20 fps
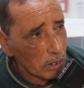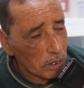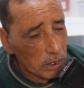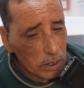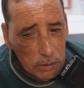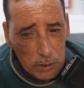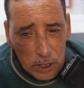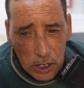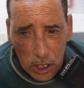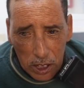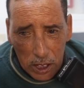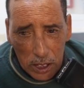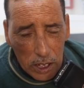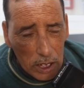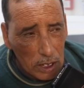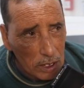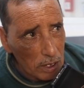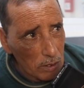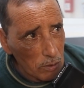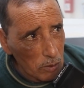تنحي
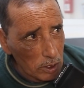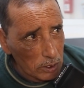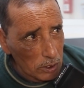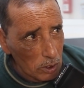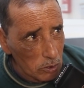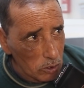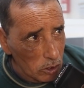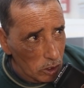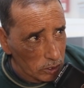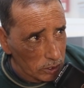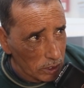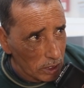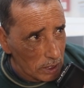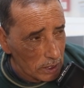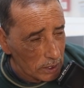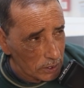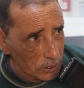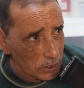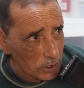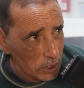لها كلوتها
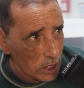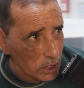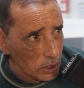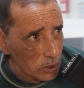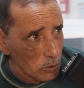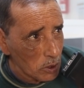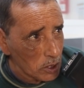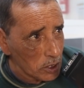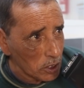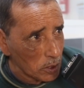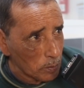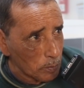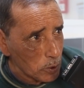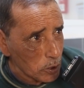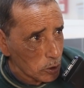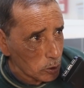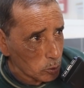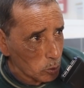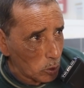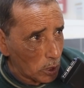ونحطها عندي يعني واني
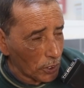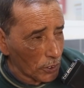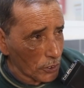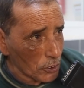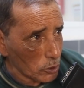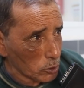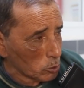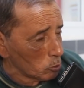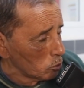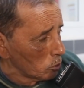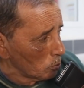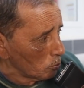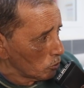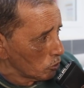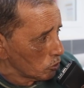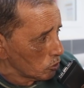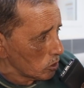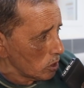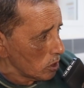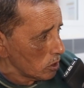كبرت وعرست وجبت
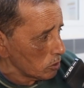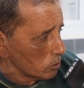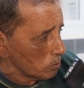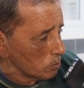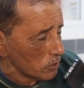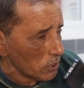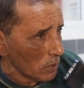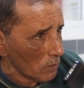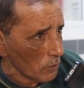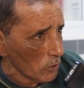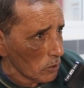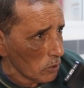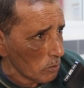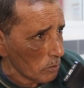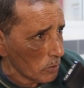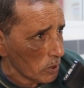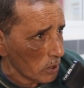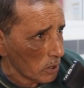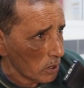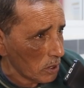الصغار اش مازال في
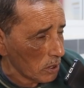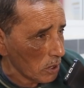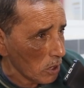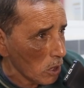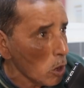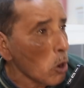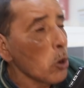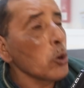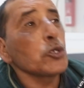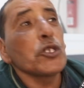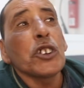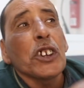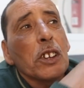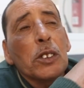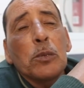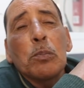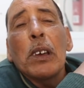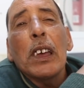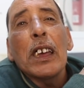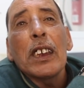عمري يعني
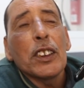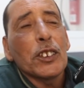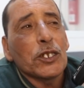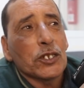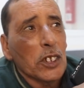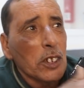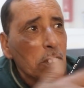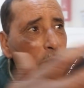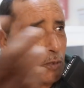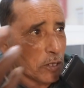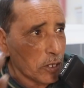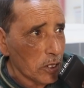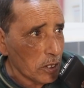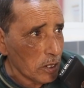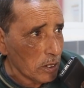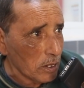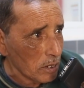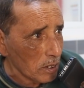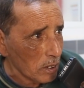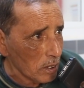وشيخت ما خليت شيء في
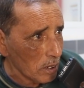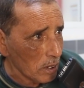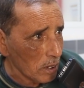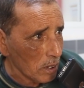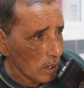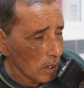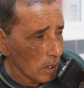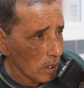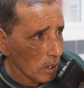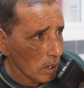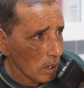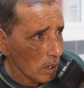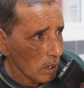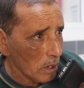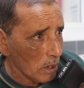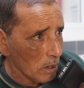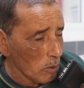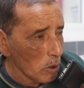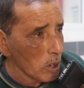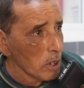الدنيا
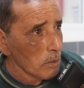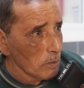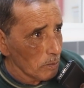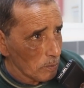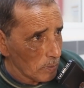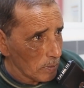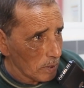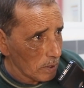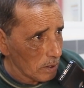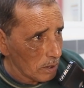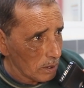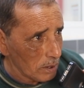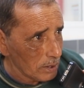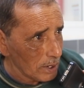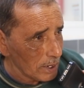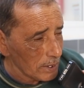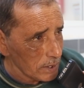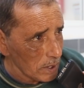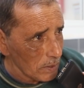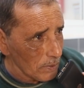وهي
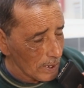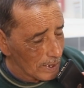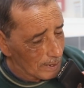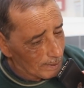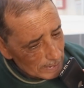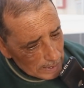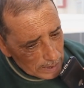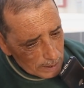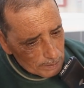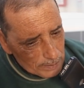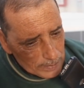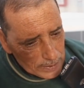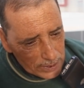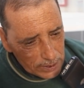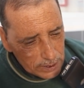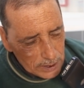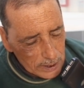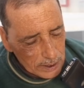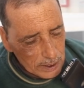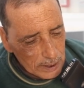نقصفها ما
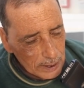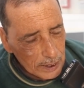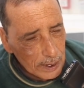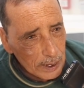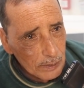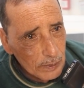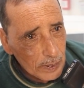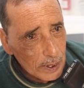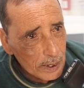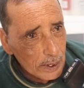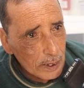نحبش يعني كيف